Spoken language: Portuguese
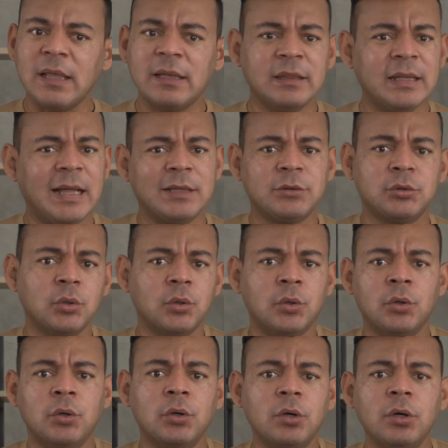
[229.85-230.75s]

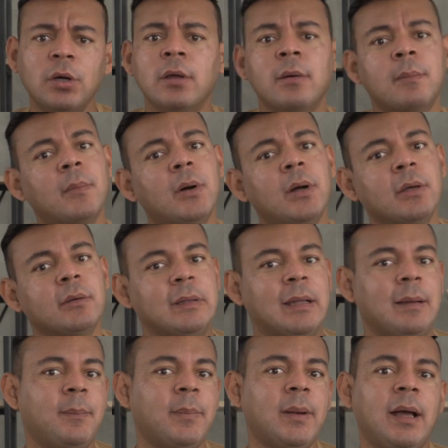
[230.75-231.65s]
Nadou, morreu
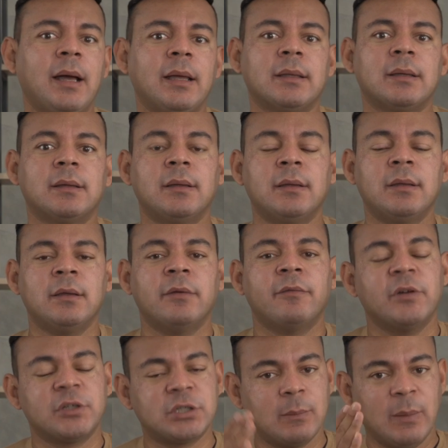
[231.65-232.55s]
na praia
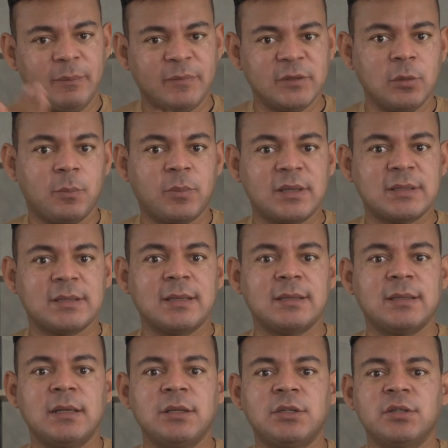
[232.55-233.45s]
foi chamado para fazer o
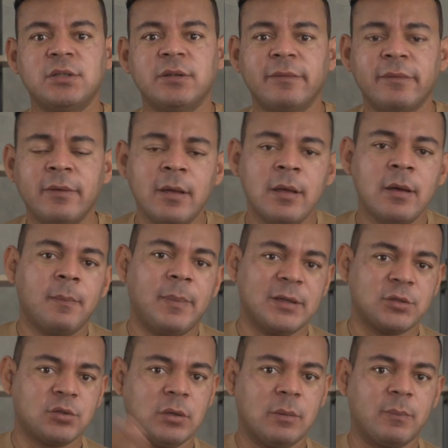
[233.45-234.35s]
processo seletivo,
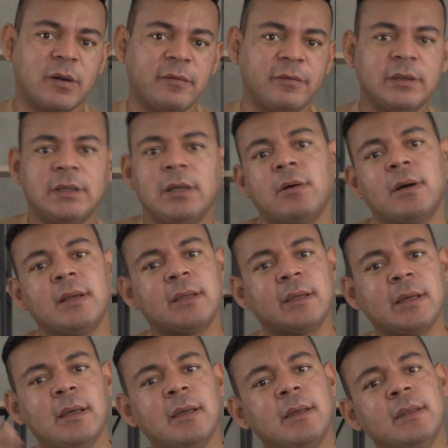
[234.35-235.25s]
passou na prova
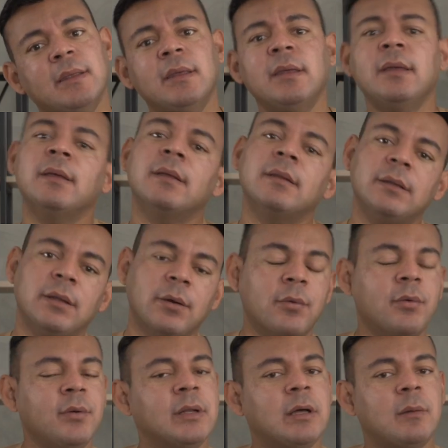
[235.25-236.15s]
teórica e deu
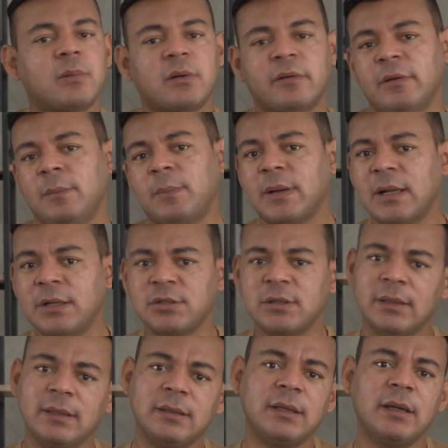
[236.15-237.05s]
ruim na prova
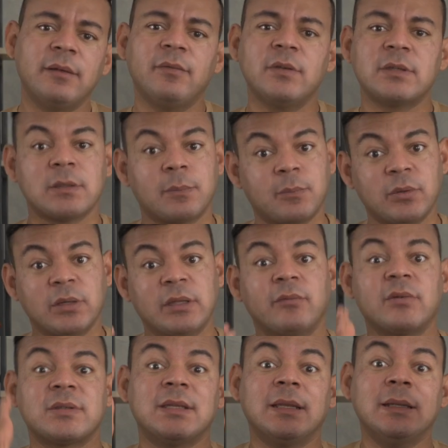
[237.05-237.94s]
prática e na entrevista, porque
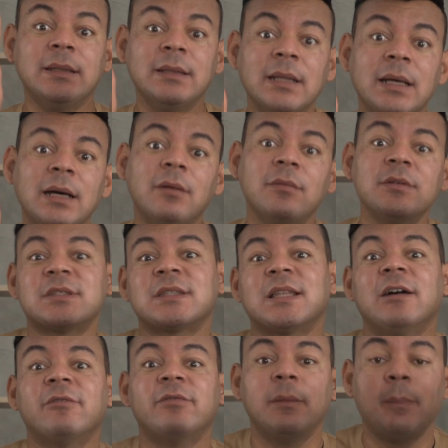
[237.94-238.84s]
você não
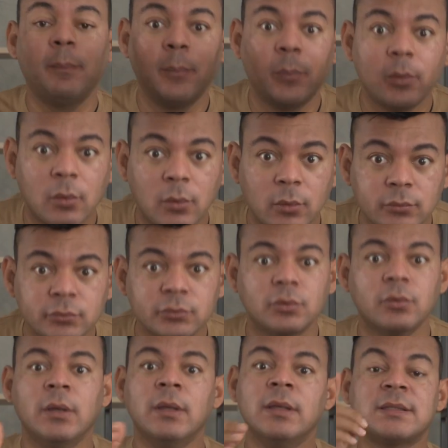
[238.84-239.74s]
estava
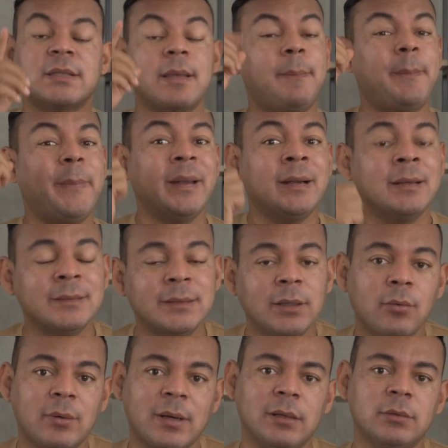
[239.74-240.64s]
pronto, você
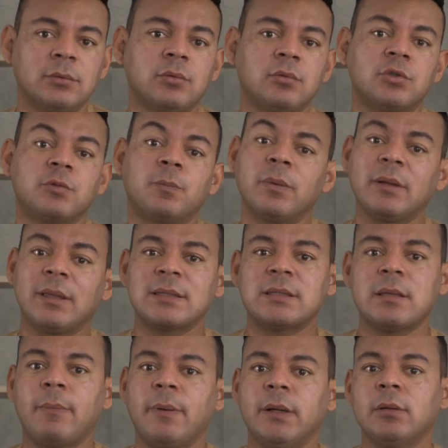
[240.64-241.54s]
perdeu o cartucho. Por que
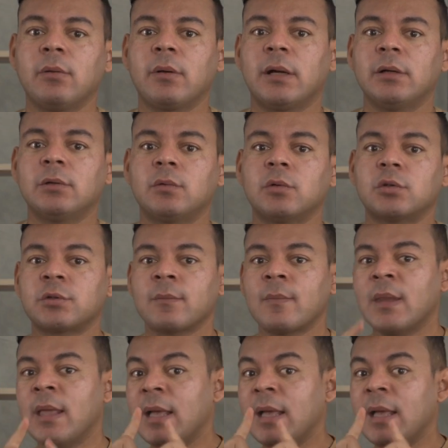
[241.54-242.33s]
você perdeu o cartucho?